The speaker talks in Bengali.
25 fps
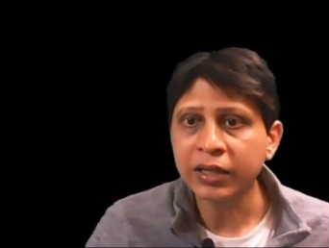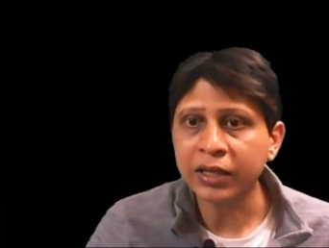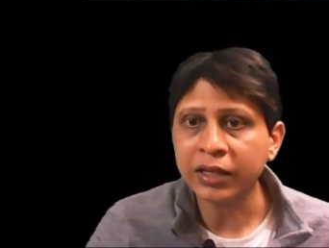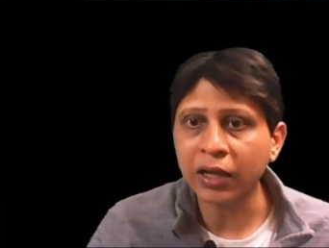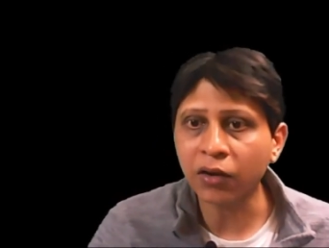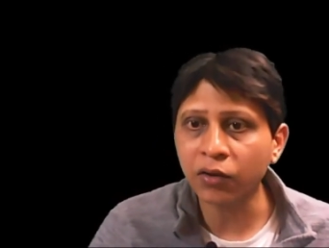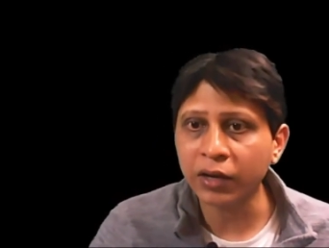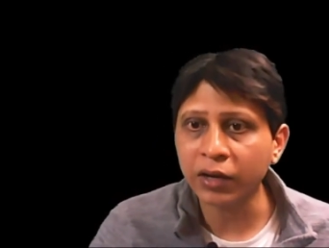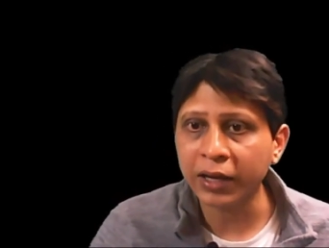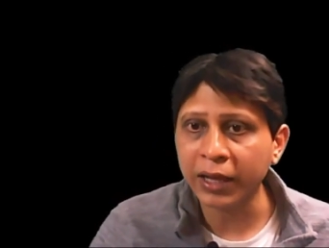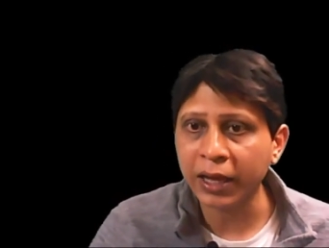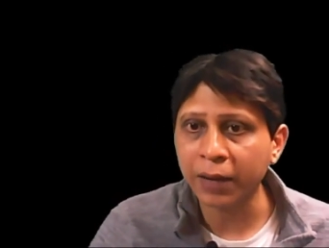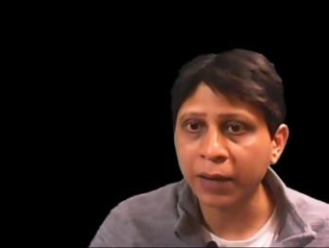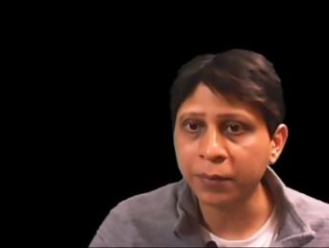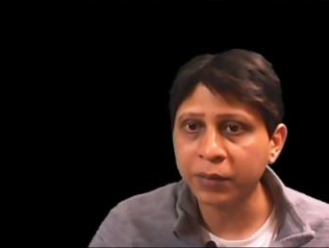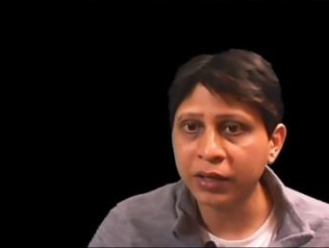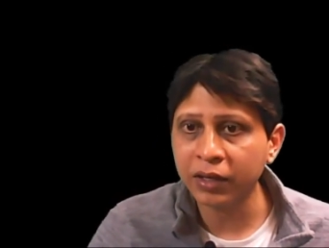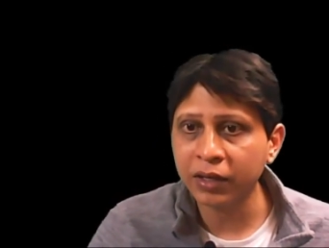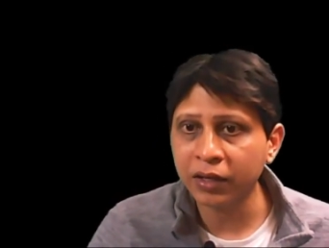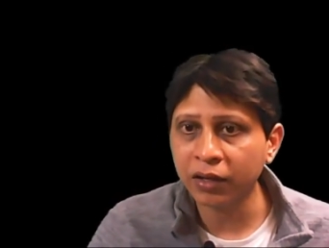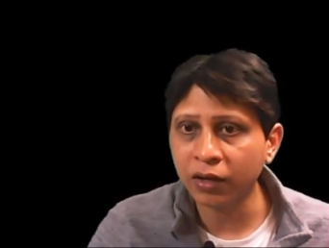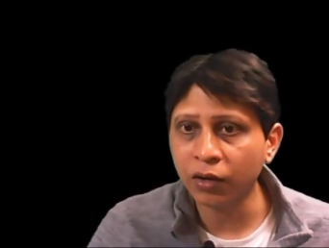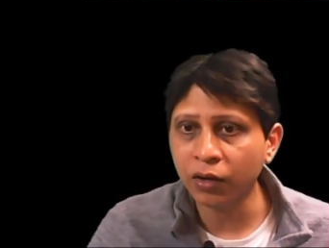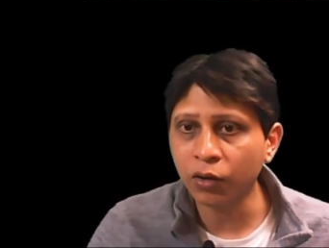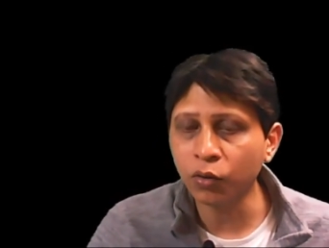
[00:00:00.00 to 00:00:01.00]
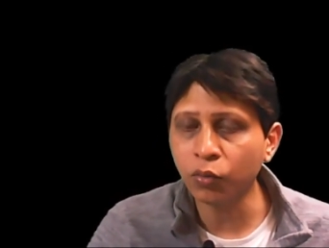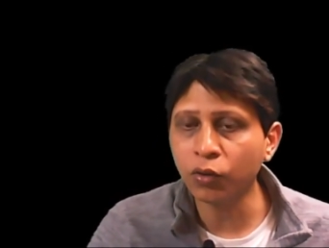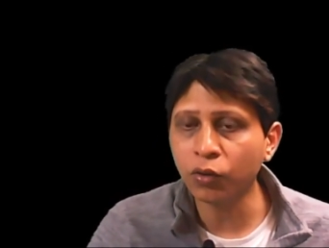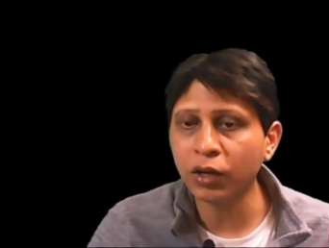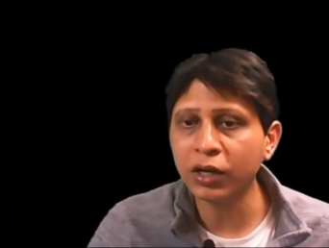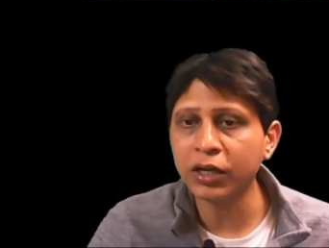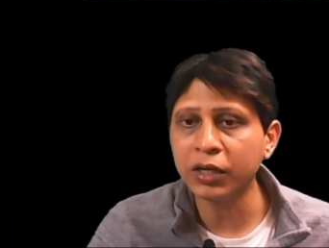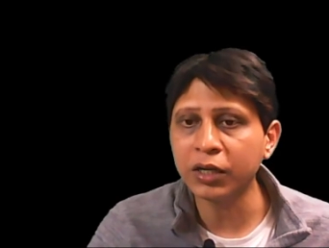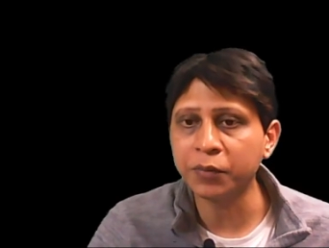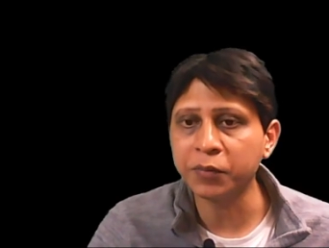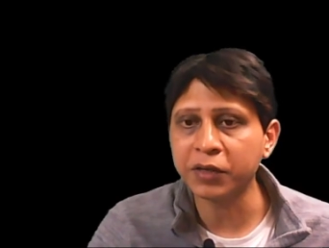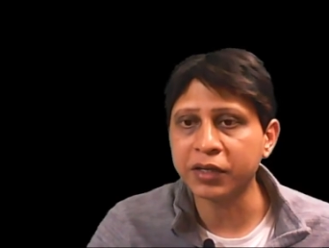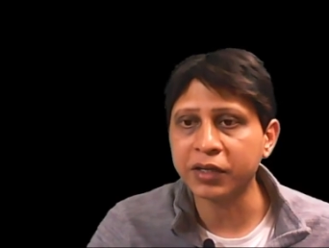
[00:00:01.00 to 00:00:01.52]
তাহলে আমি
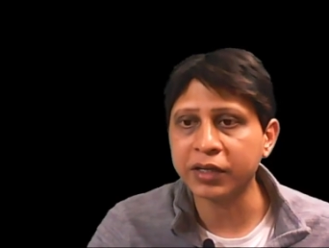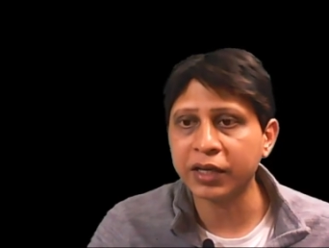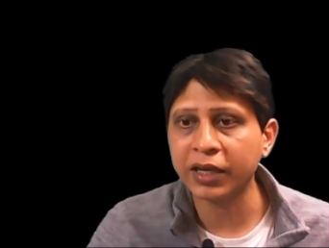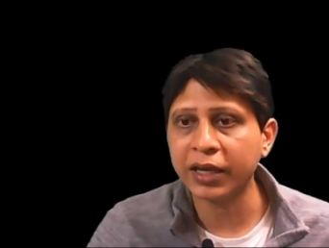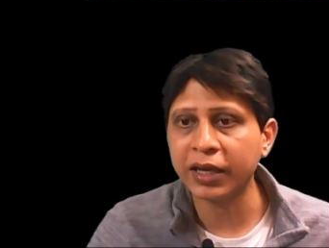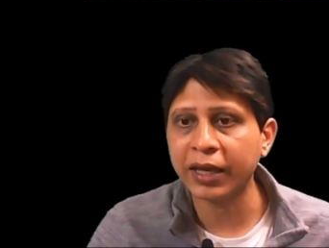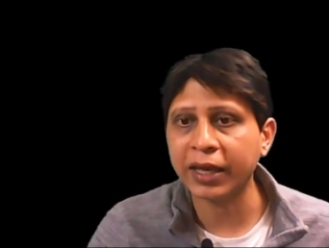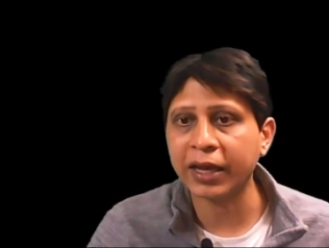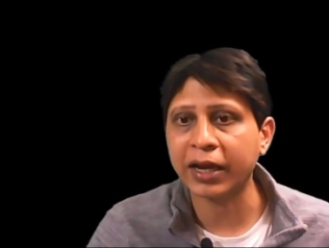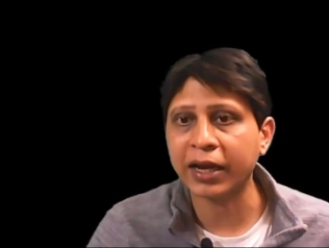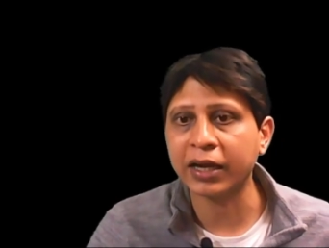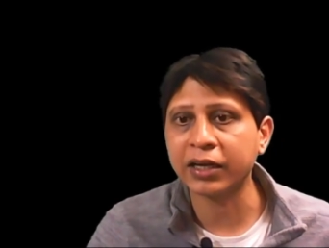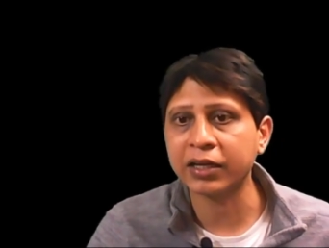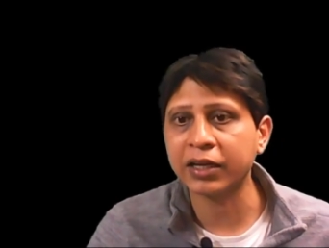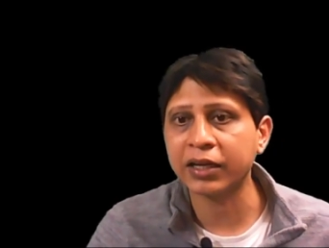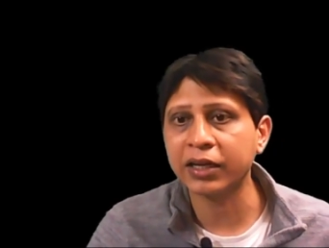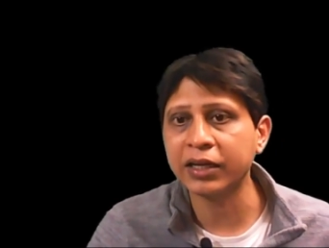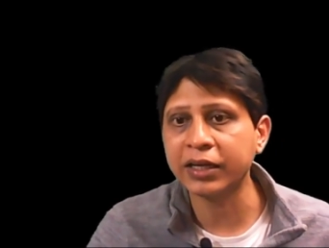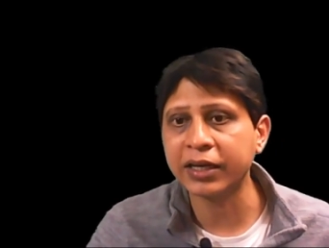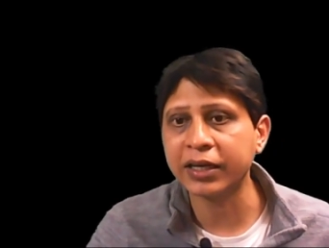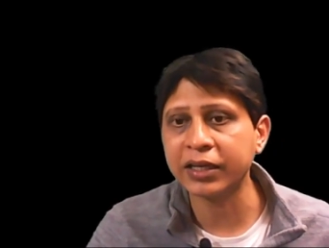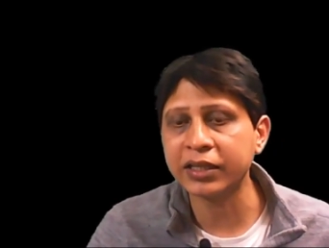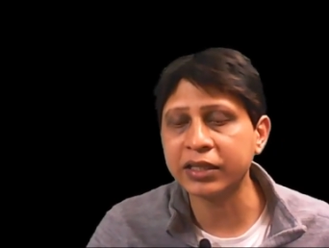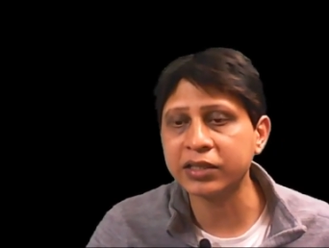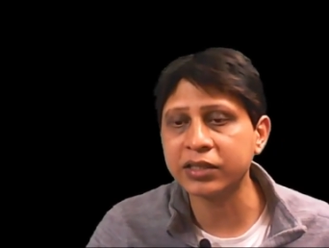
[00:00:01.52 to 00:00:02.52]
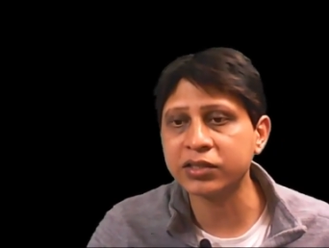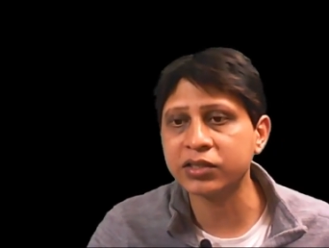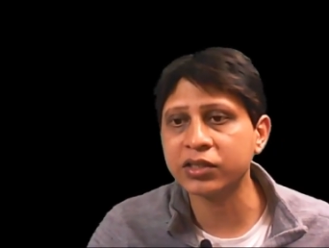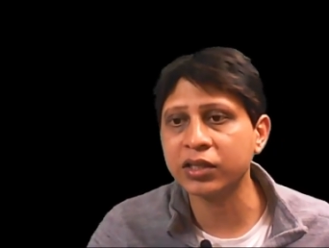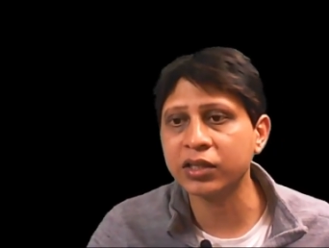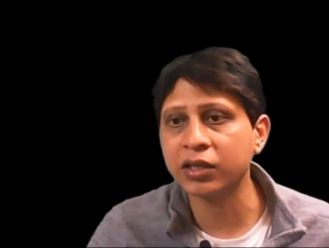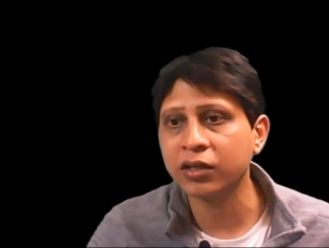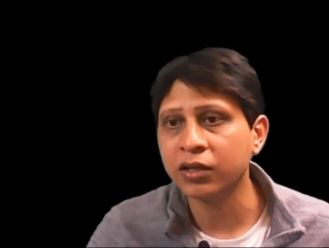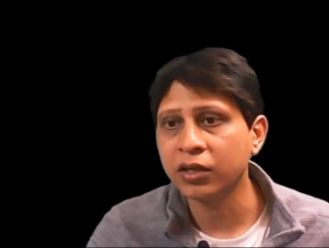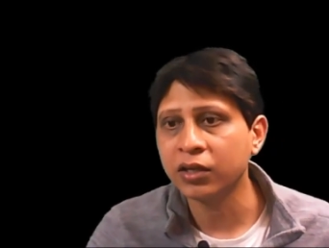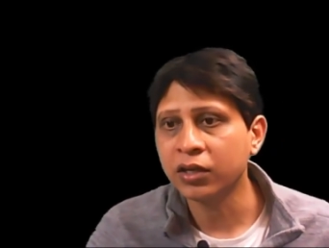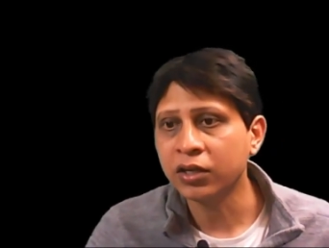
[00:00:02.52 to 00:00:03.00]
লোয়ার লিমিটে এখানটায় লিখে দিচ্ছি